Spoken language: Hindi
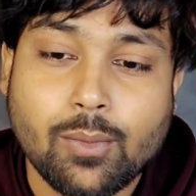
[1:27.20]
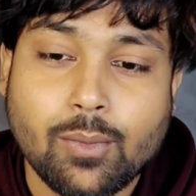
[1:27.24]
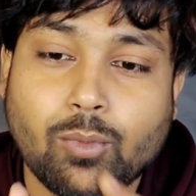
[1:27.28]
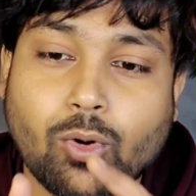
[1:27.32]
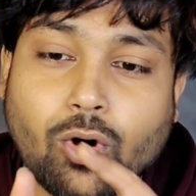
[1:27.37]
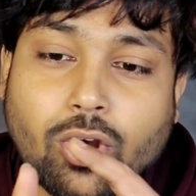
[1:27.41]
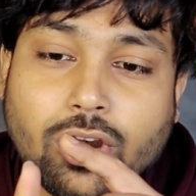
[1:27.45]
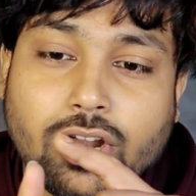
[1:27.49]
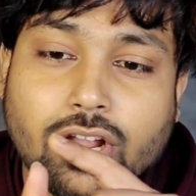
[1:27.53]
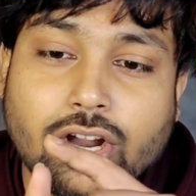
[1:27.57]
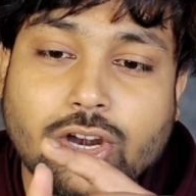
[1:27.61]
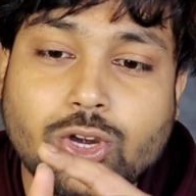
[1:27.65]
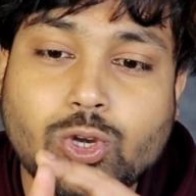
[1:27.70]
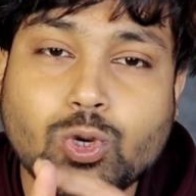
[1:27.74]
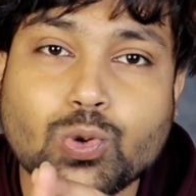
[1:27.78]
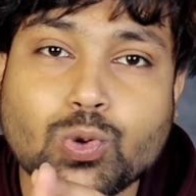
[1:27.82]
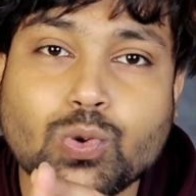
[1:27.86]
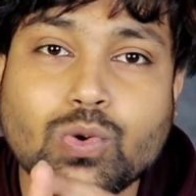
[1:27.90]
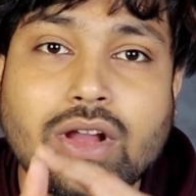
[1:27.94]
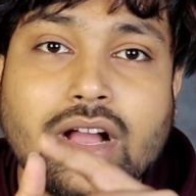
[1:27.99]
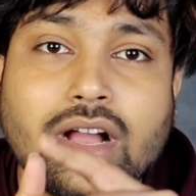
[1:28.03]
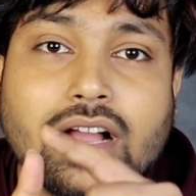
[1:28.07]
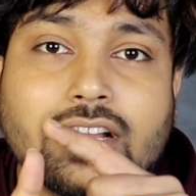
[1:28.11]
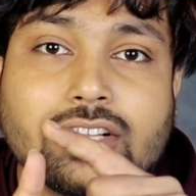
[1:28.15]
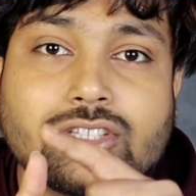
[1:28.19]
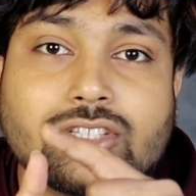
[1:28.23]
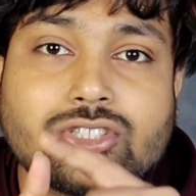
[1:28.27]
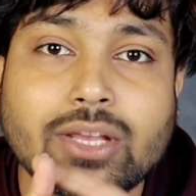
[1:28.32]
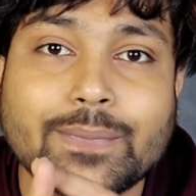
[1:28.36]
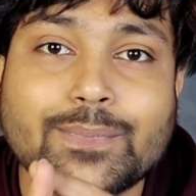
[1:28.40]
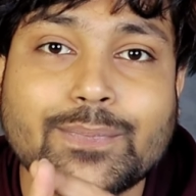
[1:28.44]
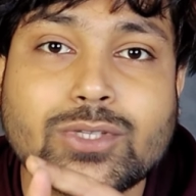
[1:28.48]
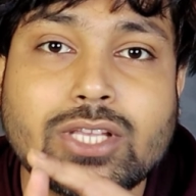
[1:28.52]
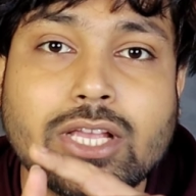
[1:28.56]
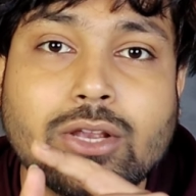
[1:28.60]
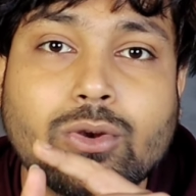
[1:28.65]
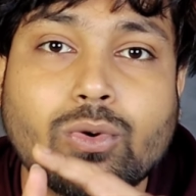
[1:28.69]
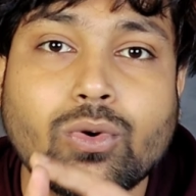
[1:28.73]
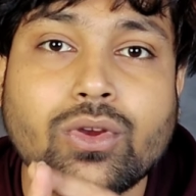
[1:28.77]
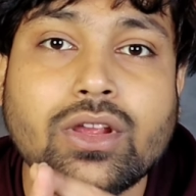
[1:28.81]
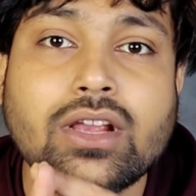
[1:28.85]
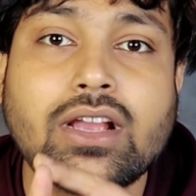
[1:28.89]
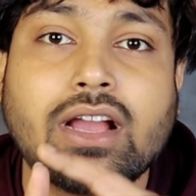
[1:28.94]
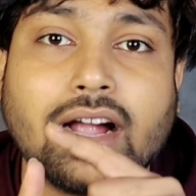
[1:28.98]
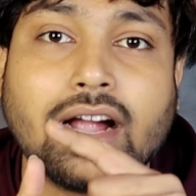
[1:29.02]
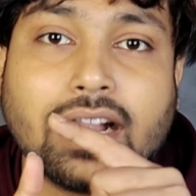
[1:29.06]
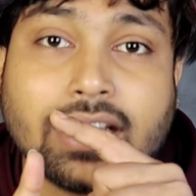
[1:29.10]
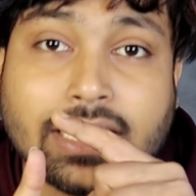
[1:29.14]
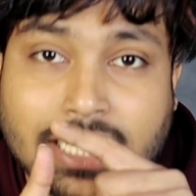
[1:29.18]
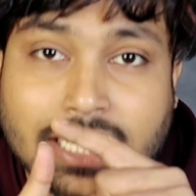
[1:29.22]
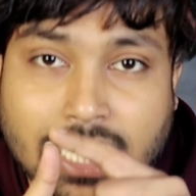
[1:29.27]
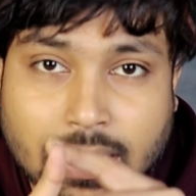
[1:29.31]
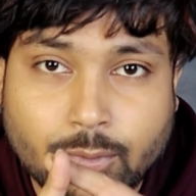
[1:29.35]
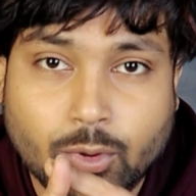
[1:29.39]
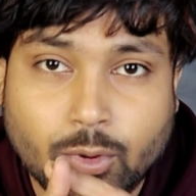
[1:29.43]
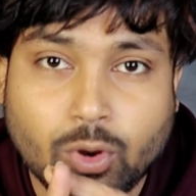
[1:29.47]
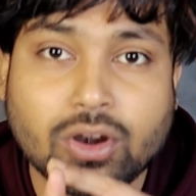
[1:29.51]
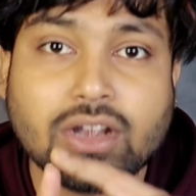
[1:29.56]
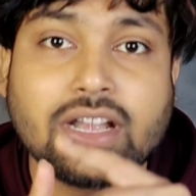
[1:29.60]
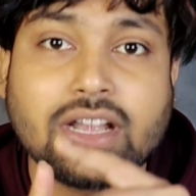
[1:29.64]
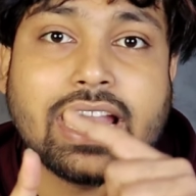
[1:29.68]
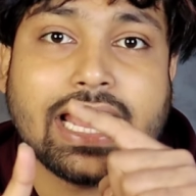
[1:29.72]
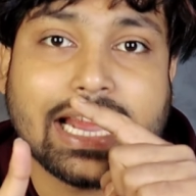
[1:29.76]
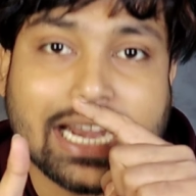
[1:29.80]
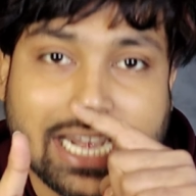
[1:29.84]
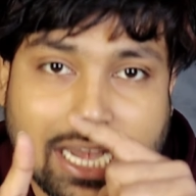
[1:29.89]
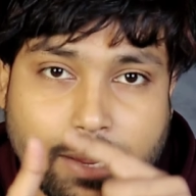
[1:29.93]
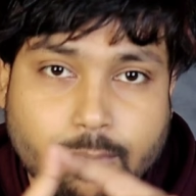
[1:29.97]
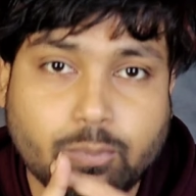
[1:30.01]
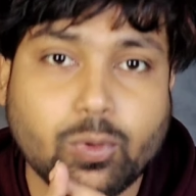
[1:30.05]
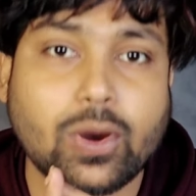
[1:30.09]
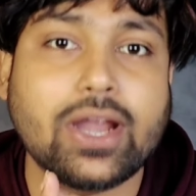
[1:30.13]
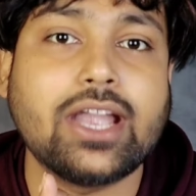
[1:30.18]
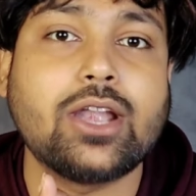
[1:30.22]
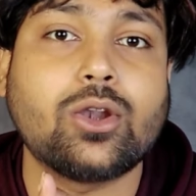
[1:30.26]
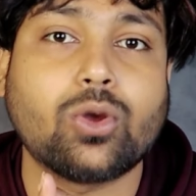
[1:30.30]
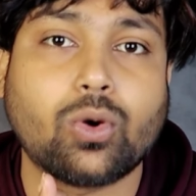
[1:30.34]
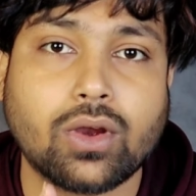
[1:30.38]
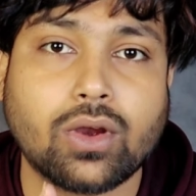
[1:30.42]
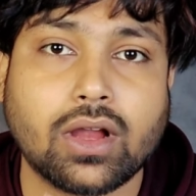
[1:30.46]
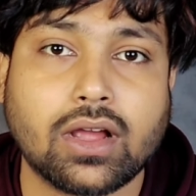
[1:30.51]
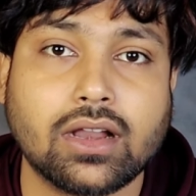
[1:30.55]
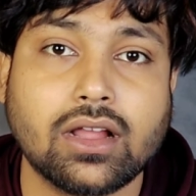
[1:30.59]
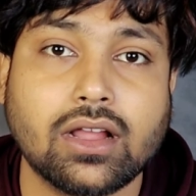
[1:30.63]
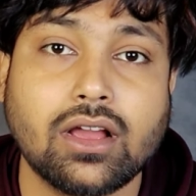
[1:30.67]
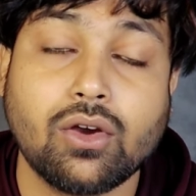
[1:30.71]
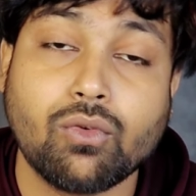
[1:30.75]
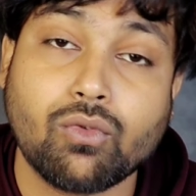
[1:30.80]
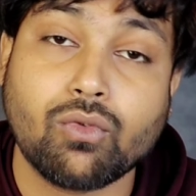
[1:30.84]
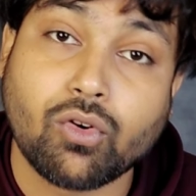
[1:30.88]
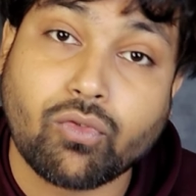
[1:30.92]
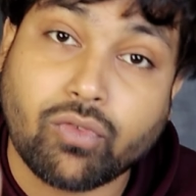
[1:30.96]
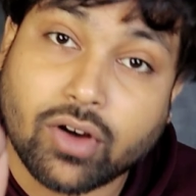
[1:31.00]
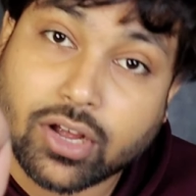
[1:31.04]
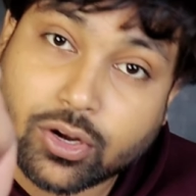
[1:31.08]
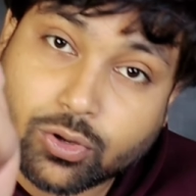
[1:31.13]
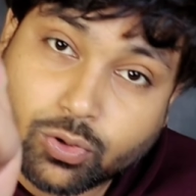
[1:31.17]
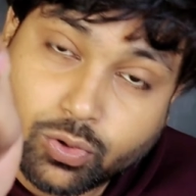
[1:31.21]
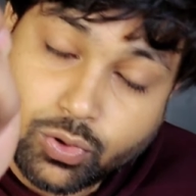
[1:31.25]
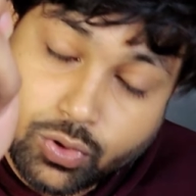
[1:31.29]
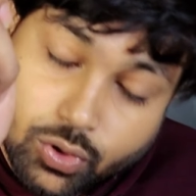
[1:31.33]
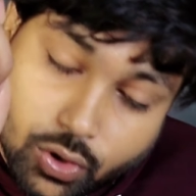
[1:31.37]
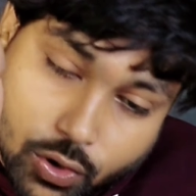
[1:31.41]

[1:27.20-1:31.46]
बॉर्डर टू का अगर सबसे कोई घटिया और नेगेटिव पॉइंट होगा ना वो वरुण